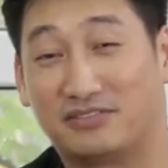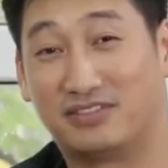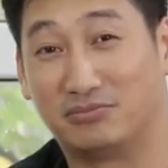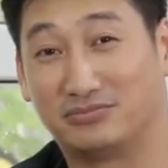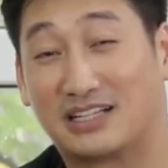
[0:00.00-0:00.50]

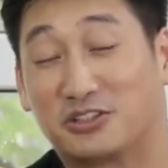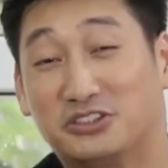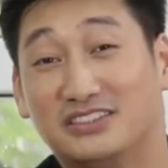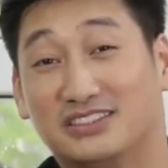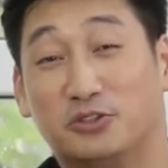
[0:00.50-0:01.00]
sản phẩm đang
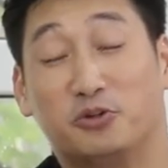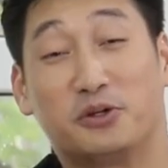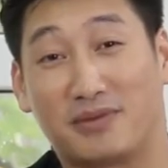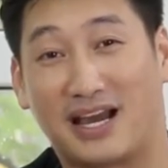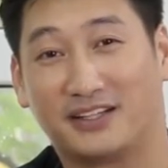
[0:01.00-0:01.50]
có chương trình
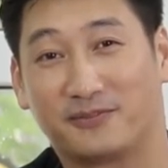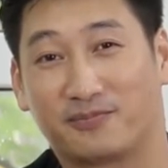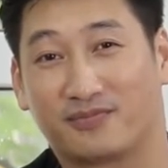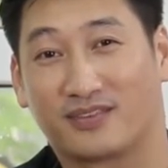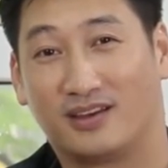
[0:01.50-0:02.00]
khuyến mãi
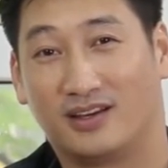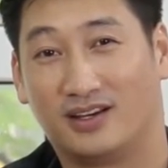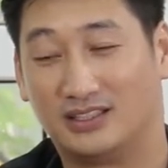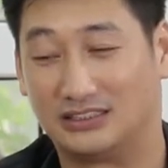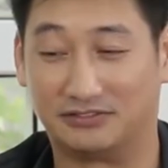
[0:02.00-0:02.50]

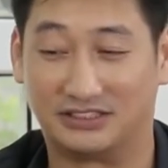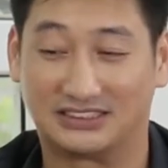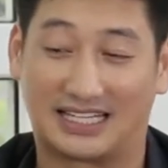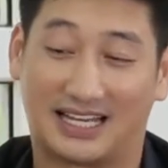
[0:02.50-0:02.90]
chỉ với